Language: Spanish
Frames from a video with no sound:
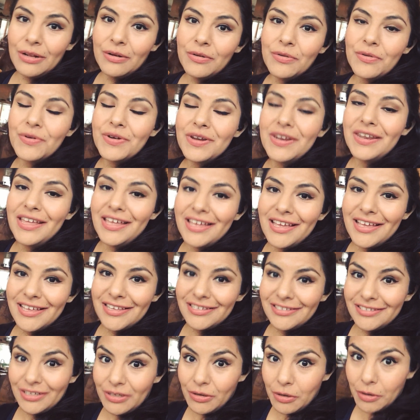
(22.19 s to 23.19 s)

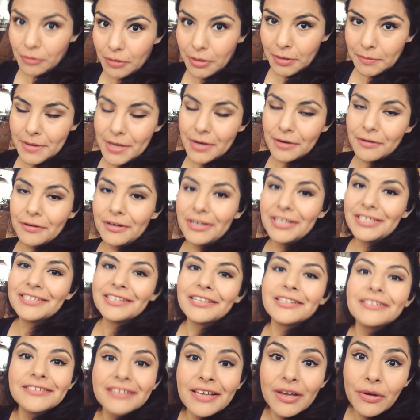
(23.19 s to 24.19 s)
lunes y luego el
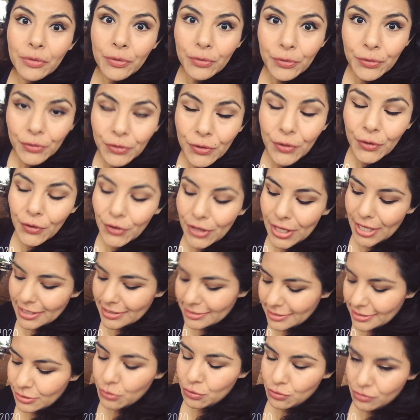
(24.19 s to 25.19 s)
miércoles el segundo y
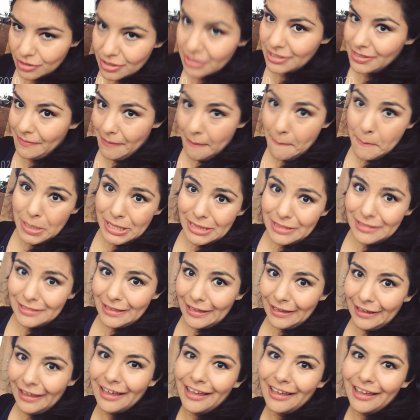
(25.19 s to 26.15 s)
así sucesivamente.